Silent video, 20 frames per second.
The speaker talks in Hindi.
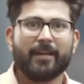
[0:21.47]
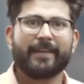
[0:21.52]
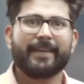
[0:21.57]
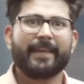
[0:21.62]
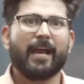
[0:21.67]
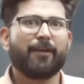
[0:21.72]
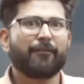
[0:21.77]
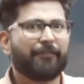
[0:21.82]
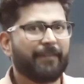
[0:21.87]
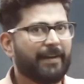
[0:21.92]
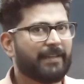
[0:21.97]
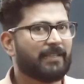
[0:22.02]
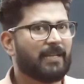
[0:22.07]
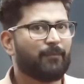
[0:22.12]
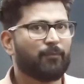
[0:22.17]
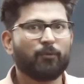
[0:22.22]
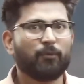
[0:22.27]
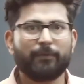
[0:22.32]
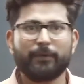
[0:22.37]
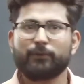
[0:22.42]
क्या फ़ायदा
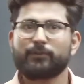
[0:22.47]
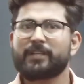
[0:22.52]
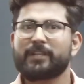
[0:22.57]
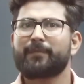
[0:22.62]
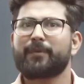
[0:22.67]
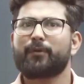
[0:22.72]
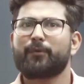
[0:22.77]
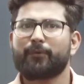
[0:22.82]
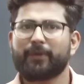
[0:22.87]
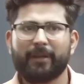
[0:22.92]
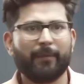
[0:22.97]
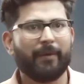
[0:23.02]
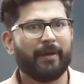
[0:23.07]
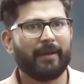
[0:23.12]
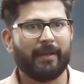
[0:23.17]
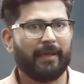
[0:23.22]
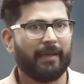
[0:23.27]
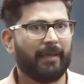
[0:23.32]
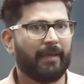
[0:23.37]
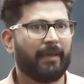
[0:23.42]
आपको फ्यूचर में होने
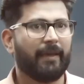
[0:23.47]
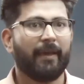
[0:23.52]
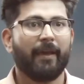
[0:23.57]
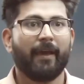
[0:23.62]
वाला है